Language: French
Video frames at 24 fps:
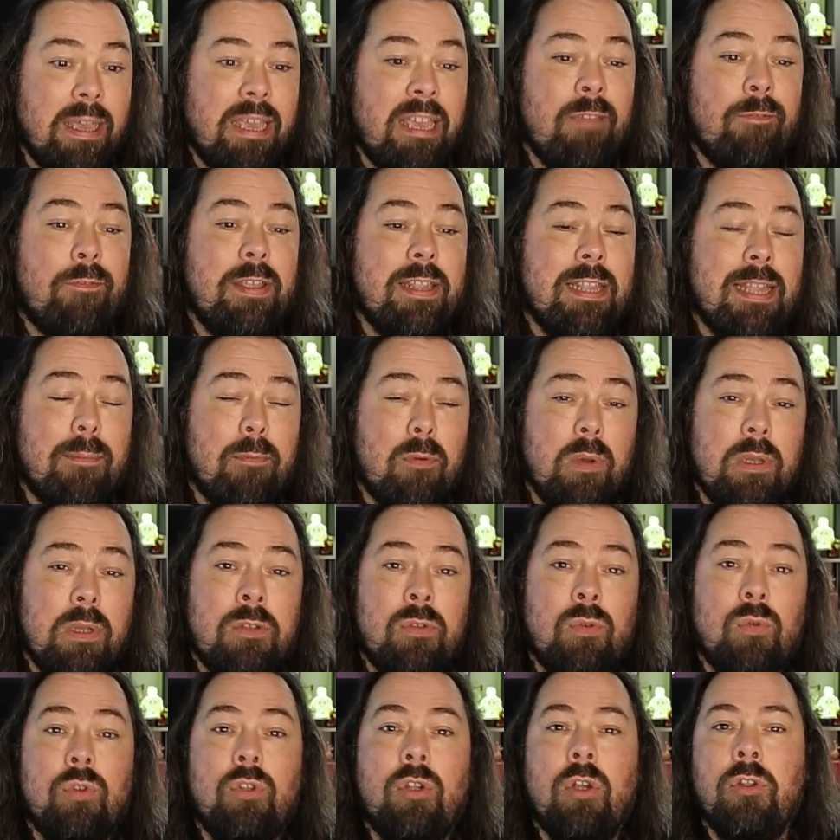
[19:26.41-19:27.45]
Évidemment,
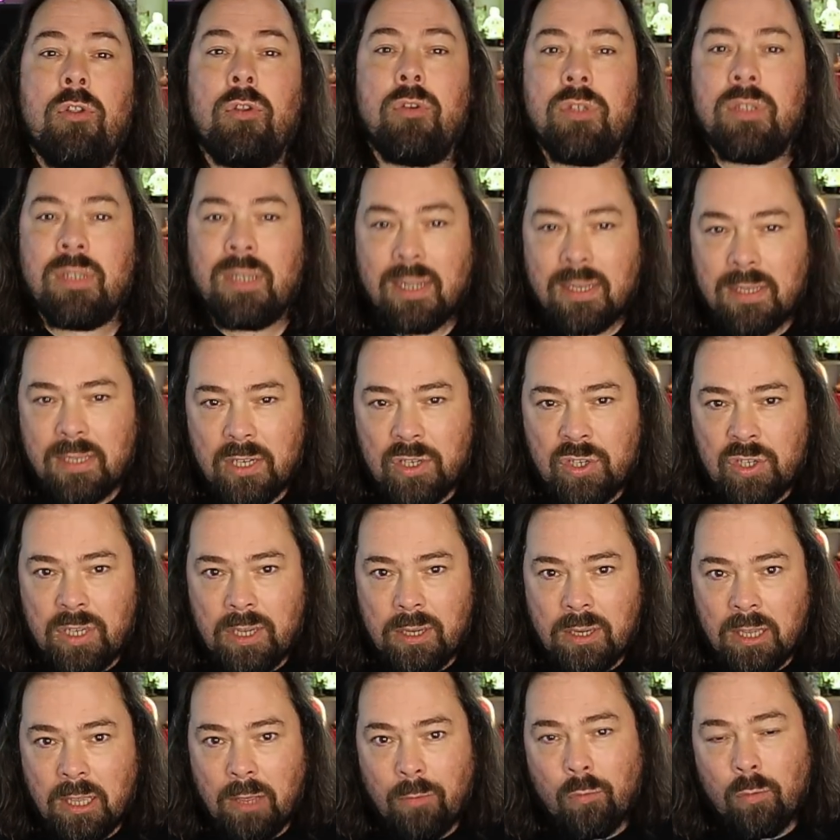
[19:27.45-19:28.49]
ils ont d'autres
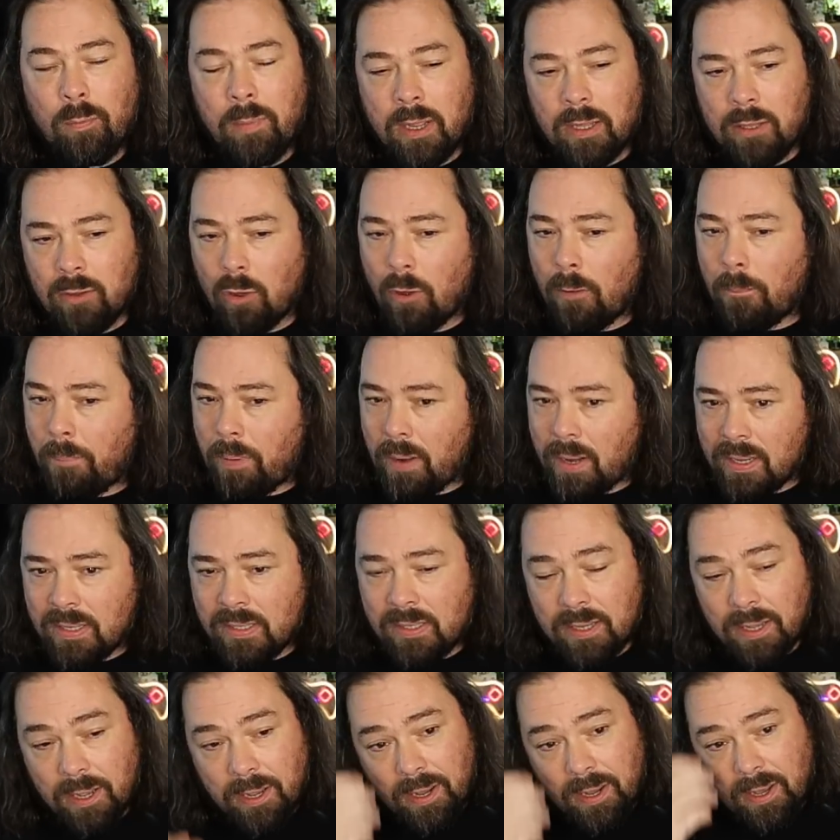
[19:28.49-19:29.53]
stratégies qu'ils vont mettre en
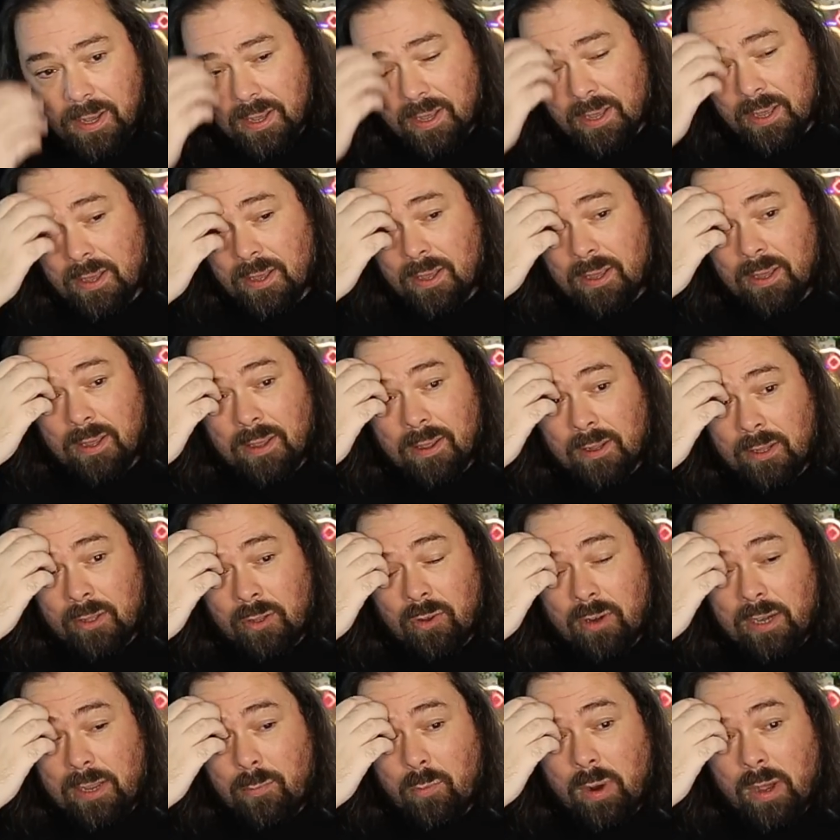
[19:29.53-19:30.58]
place euh,
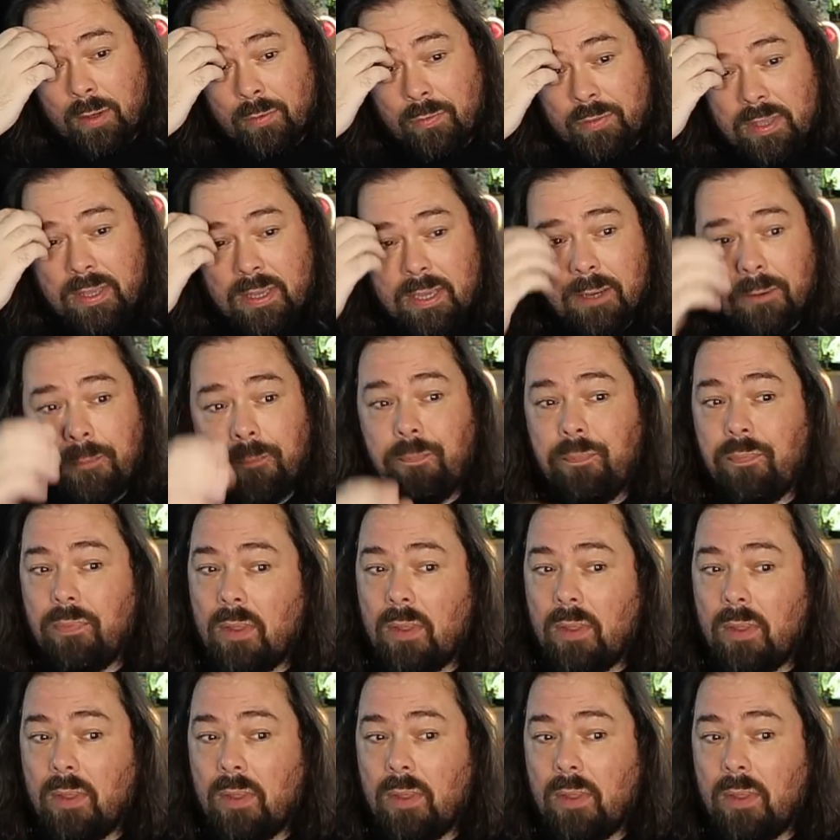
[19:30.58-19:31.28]
dans les mois à venir.